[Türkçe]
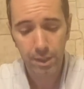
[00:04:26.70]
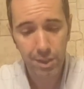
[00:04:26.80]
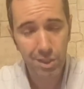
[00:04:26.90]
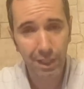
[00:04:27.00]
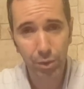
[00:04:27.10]

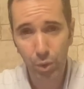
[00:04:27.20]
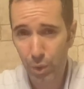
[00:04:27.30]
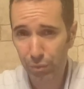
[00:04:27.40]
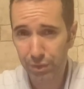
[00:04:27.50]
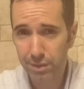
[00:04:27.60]
Dijital
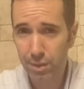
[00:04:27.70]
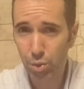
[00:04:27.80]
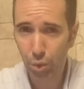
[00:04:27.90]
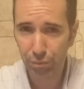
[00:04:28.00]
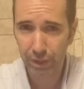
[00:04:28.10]
takograflar ise
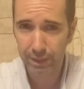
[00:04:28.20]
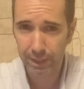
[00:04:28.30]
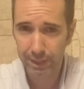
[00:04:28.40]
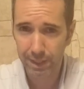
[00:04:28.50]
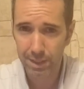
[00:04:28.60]
çok farklı
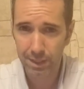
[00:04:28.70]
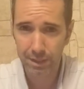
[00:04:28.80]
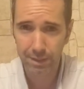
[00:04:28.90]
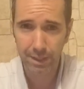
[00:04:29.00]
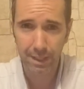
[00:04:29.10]

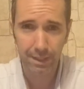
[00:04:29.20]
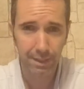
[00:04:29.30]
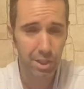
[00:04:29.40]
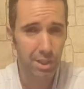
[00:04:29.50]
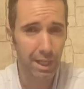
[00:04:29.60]
arkadaşlar.
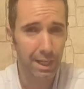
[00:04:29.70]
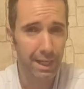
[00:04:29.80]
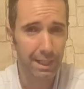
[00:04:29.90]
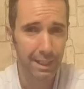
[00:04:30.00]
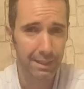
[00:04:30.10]
Dijital
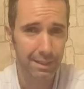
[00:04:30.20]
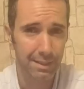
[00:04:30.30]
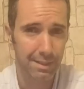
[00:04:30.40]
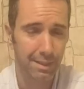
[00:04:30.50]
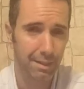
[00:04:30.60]

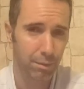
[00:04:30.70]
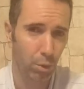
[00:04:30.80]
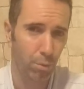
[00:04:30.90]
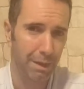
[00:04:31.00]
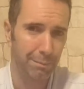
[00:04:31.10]
ehliyetinizi,
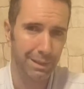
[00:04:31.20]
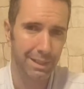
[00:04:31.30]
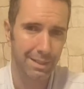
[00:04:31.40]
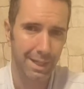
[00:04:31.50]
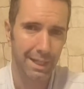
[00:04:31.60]
normal
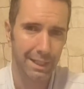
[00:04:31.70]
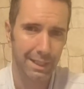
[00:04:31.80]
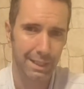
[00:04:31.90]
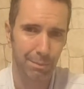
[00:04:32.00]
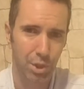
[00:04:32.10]
bildiğiniz
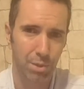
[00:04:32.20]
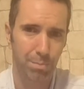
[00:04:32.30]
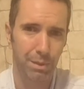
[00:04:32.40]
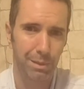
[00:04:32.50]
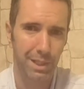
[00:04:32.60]
ehliyet gibi
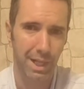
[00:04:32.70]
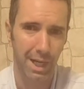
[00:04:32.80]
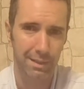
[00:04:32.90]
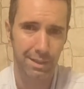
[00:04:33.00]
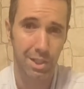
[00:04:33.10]
çipli bir
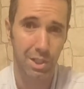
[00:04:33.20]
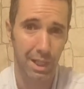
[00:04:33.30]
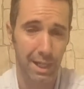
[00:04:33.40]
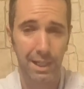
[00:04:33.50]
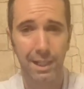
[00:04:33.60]
kart,
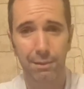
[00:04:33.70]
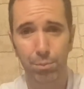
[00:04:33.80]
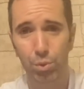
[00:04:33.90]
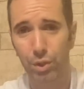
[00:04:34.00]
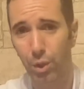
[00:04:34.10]
dijital ehliyet,
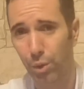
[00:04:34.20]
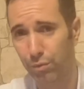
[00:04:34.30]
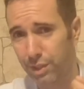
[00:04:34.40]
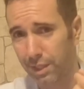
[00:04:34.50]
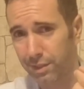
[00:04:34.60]
bunu
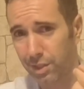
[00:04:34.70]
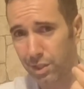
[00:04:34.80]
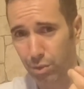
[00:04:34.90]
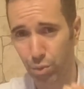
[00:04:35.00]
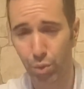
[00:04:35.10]
takograf cihazının
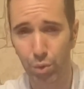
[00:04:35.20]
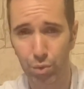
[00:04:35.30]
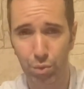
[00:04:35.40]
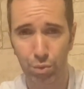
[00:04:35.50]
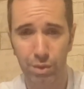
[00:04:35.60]
içine
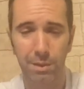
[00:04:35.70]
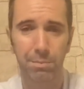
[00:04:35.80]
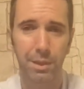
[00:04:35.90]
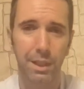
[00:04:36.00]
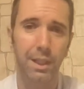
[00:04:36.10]
sokuyorsunuz.
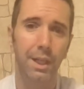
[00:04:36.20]
Tıpkı